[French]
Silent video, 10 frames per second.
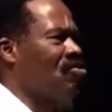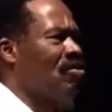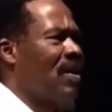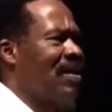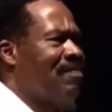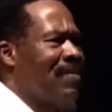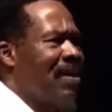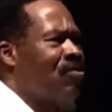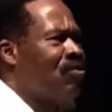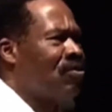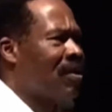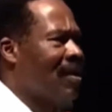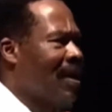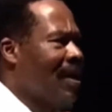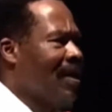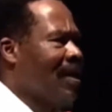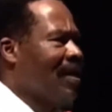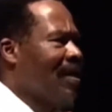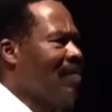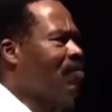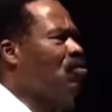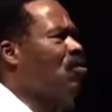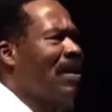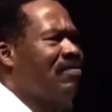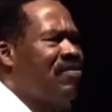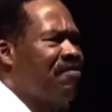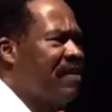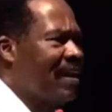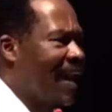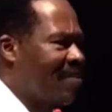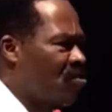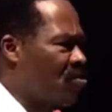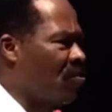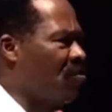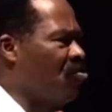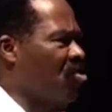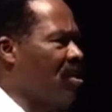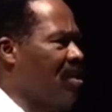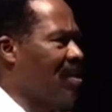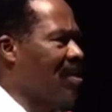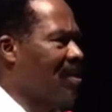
que je lui ai dit, mais écoute, pourquoi tu fais de la sociologie